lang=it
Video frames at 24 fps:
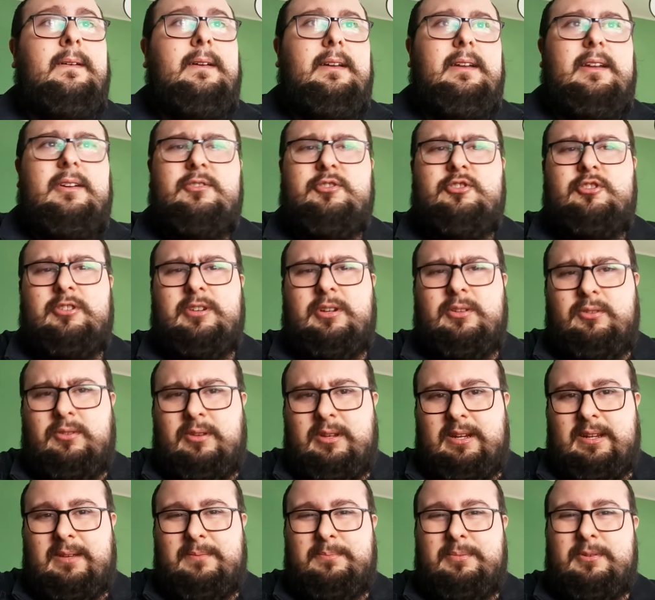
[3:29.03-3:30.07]
È un
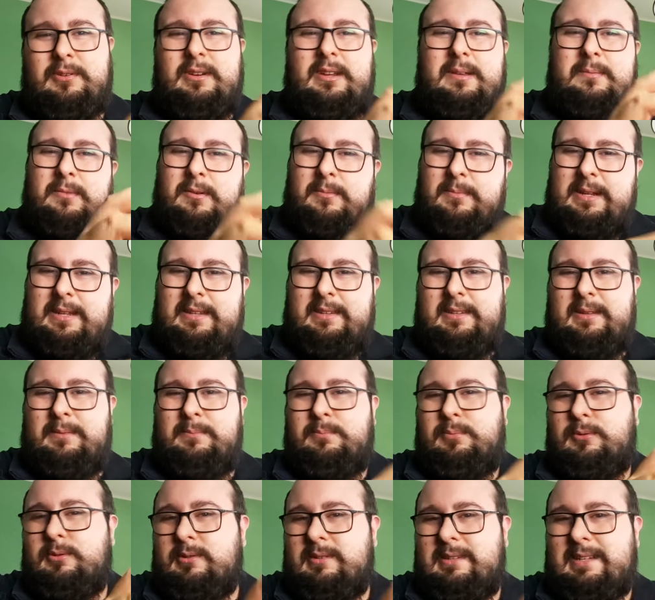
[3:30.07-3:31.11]
giocatore che però nei momenti
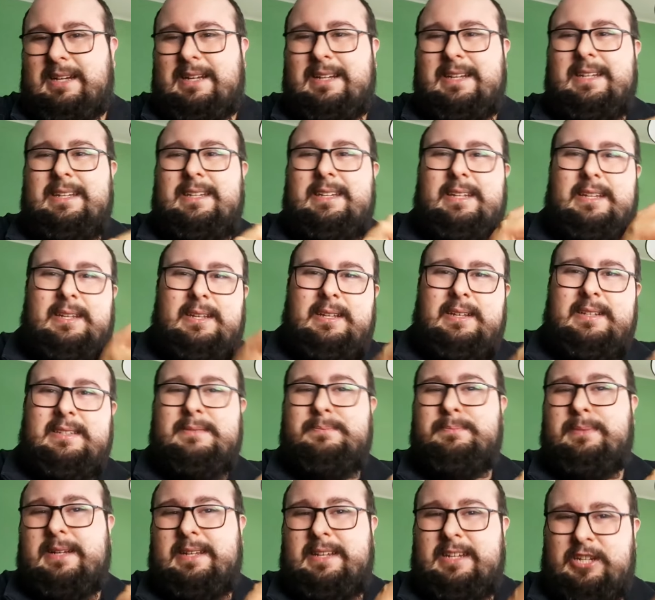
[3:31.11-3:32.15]
importanti
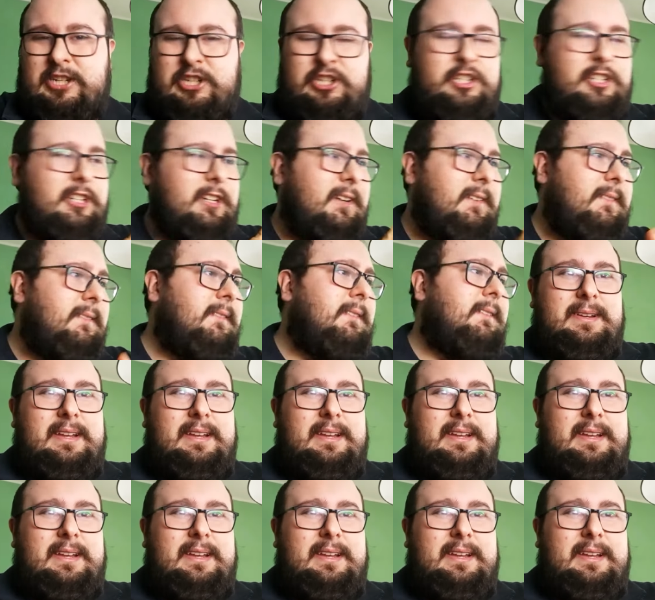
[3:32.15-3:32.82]
sparisce.